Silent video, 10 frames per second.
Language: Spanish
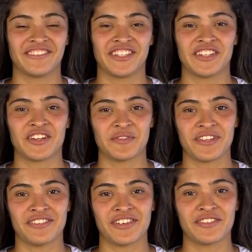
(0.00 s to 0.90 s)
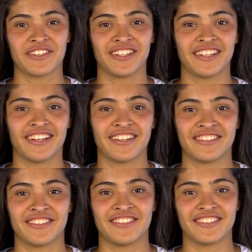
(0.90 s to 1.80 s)
Mi comida
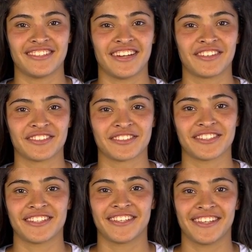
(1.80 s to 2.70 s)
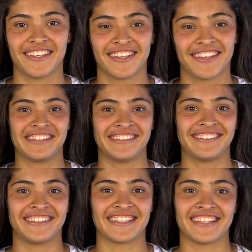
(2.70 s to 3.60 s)
favorita son los tacos
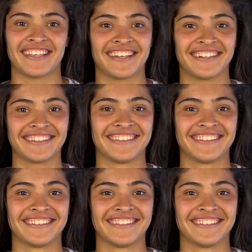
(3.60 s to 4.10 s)
de asada.